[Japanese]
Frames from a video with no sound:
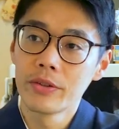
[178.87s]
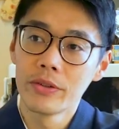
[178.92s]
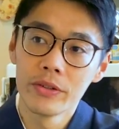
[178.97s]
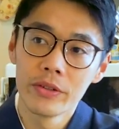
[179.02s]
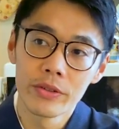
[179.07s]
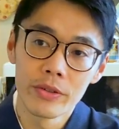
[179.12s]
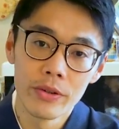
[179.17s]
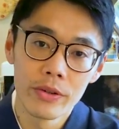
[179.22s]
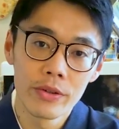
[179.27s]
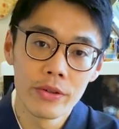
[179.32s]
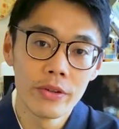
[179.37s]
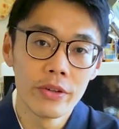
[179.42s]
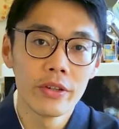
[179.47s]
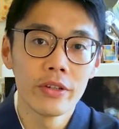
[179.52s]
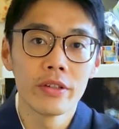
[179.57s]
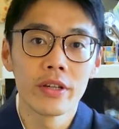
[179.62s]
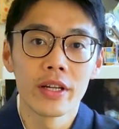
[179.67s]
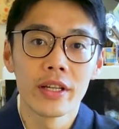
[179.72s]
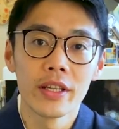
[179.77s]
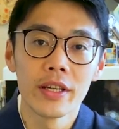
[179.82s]
こう、こう、こうい
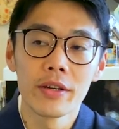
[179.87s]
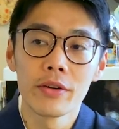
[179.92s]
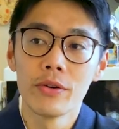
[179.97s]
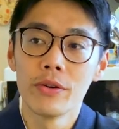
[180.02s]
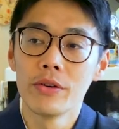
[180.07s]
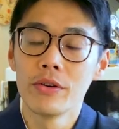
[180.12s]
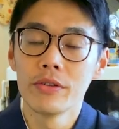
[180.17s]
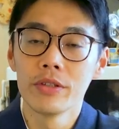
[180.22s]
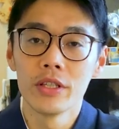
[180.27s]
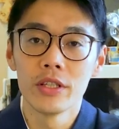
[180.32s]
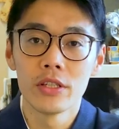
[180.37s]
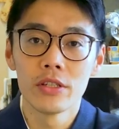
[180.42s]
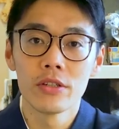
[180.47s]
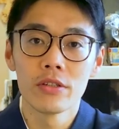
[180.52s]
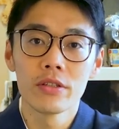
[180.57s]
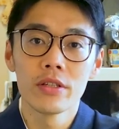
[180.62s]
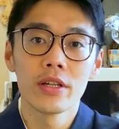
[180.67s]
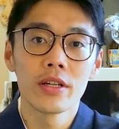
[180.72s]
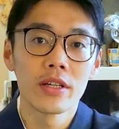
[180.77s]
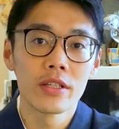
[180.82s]
うのがね、こう、日
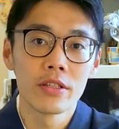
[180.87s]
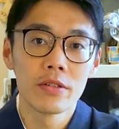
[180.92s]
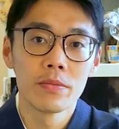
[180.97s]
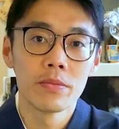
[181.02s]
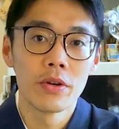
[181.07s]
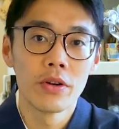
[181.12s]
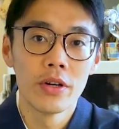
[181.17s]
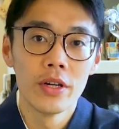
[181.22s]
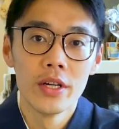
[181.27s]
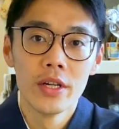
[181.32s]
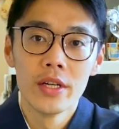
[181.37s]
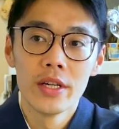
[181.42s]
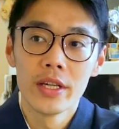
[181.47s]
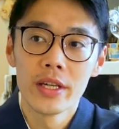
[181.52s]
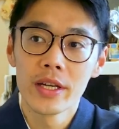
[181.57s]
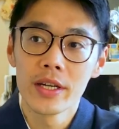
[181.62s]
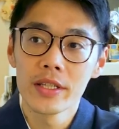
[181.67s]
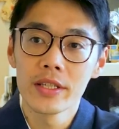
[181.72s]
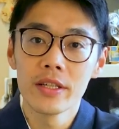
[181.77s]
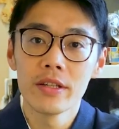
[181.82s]
常生活にも
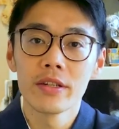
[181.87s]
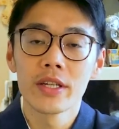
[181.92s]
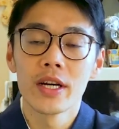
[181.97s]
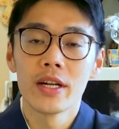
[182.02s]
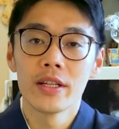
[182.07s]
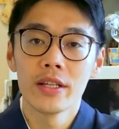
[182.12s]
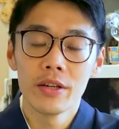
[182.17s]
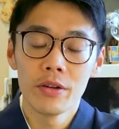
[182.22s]
活かせるからね、